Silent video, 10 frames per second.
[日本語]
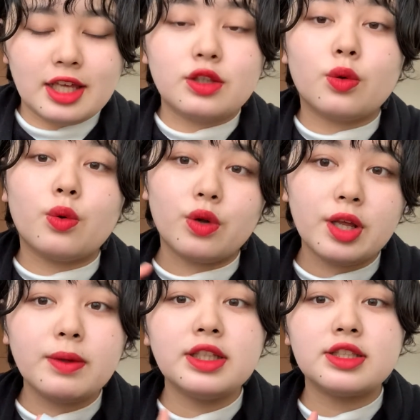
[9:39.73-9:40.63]
えっとこ
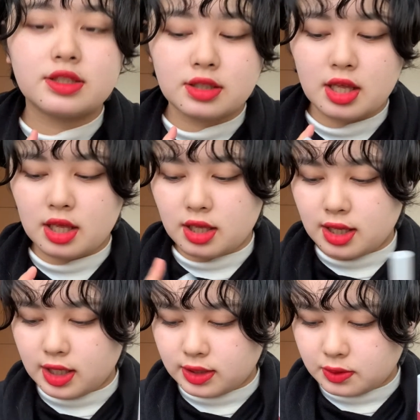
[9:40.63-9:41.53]
れはですね
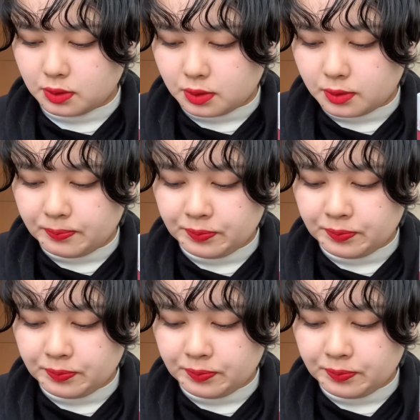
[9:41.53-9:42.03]
えっ、と